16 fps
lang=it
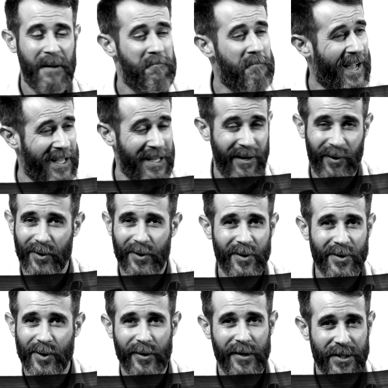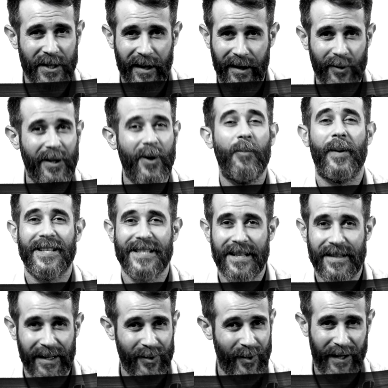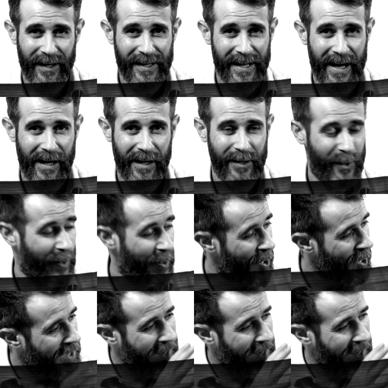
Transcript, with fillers: ma io non sono di certo né un presentatore né altro